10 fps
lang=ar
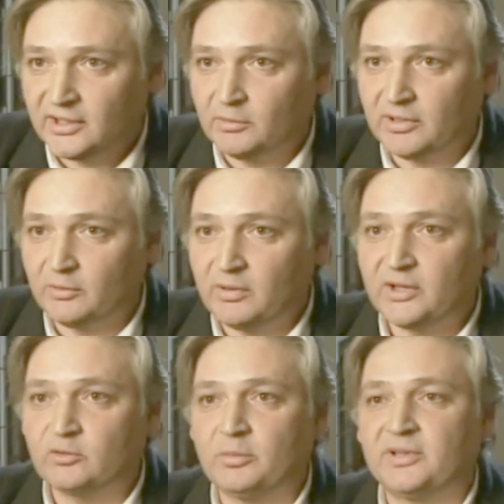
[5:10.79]
طوال
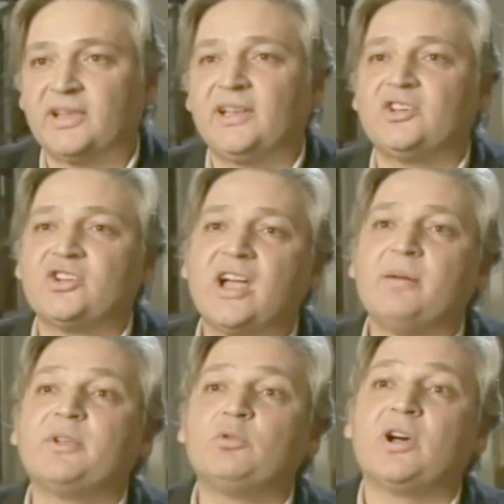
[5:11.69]
الوقت وبالتالي جاء
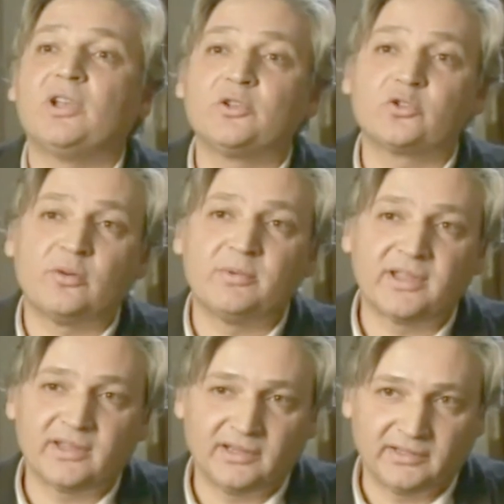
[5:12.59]
من يخلصكم من
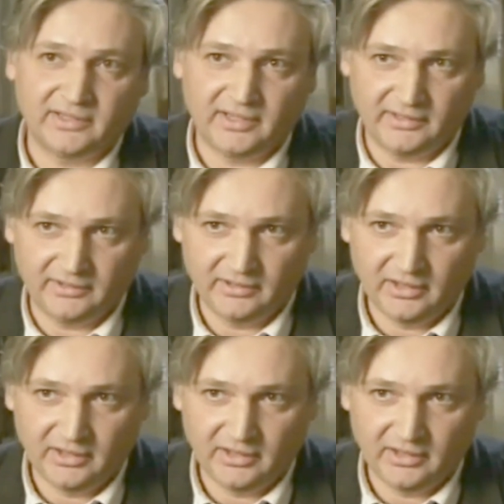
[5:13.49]
هذا الاضطهاد